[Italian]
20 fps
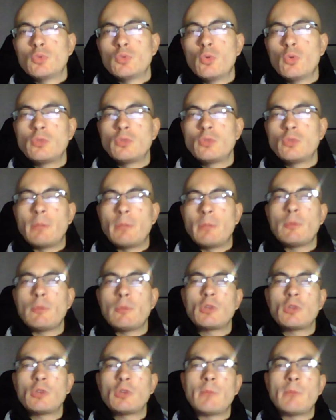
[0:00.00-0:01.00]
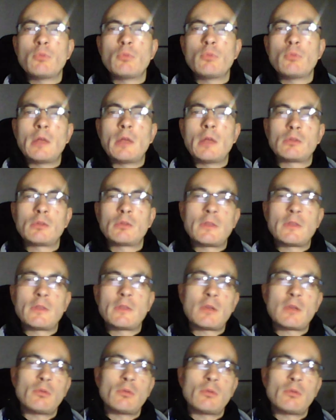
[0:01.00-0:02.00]
uno nel primo tempo, un altro nel
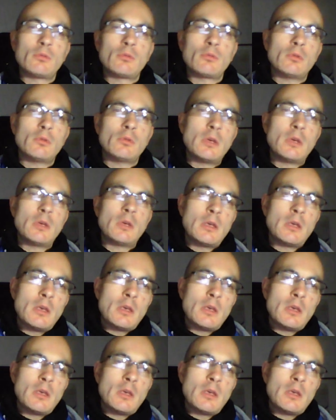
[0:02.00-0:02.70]
secondo,